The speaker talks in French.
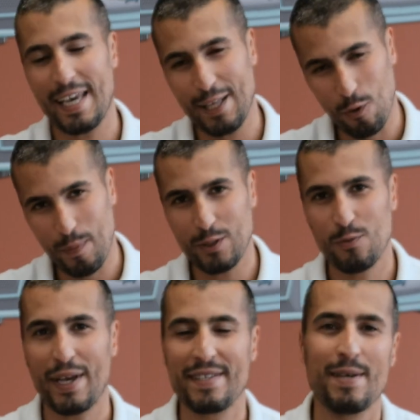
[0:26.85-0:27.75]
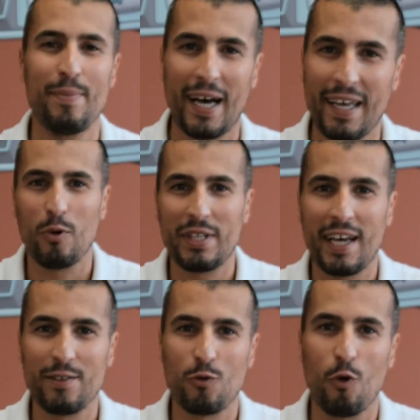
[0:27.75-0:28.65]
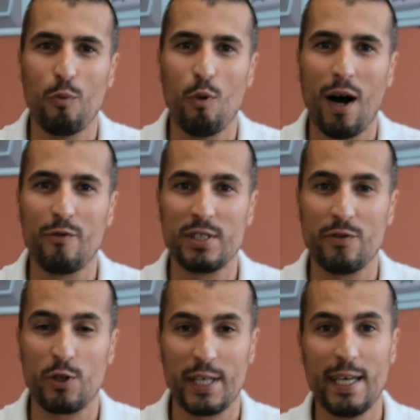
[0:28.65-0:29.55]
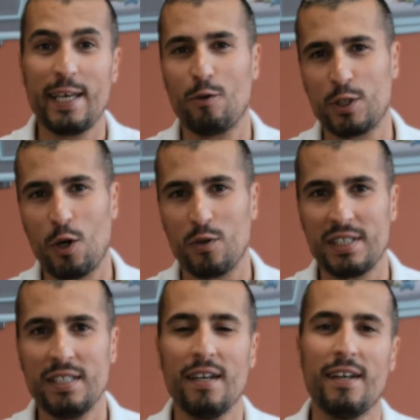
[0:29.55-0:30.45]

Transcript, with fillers: et non pas du bail séparé pour des raisons qu'on pourra vous évoquer. Et on gère aussi